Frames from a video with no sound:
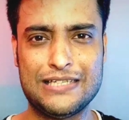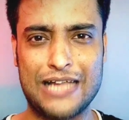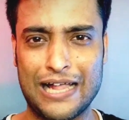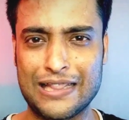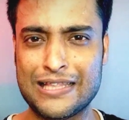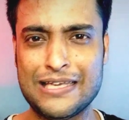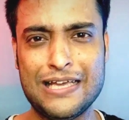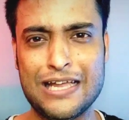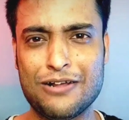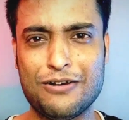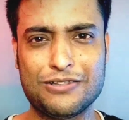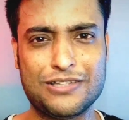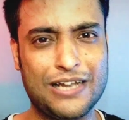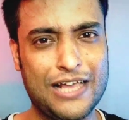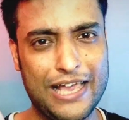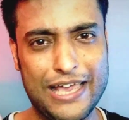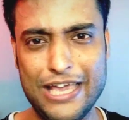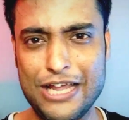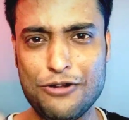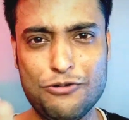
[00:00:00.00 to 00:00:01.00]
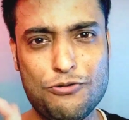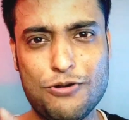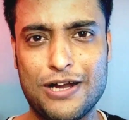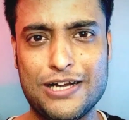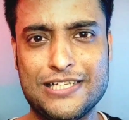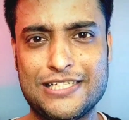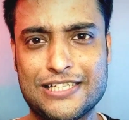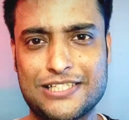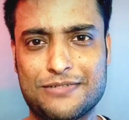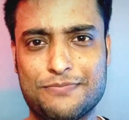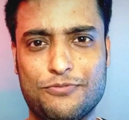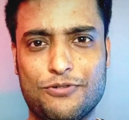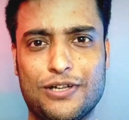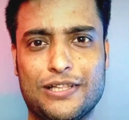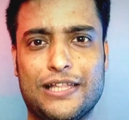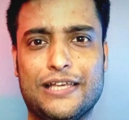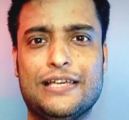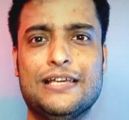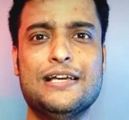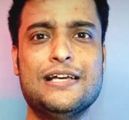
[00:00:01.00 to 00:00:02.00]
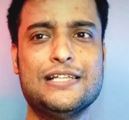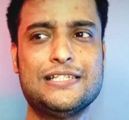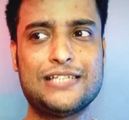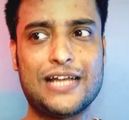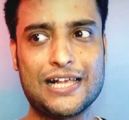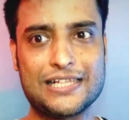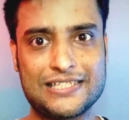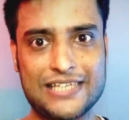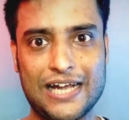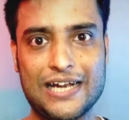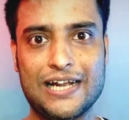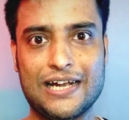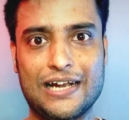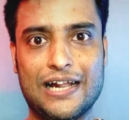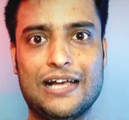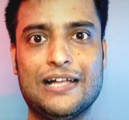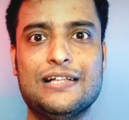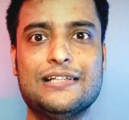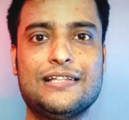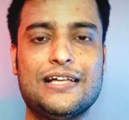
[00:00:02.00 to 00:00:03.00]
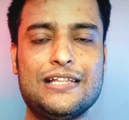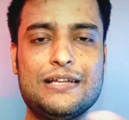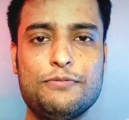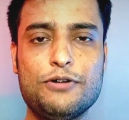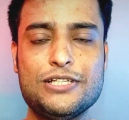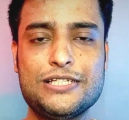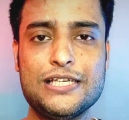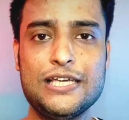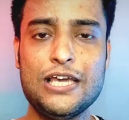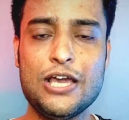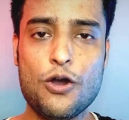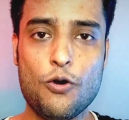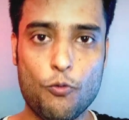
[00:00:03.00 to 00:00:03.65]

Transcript: নাথিংয়ের কথাটা একটুখানি জাস্ট বলে দিই যারা জানেন না তাদের বলছি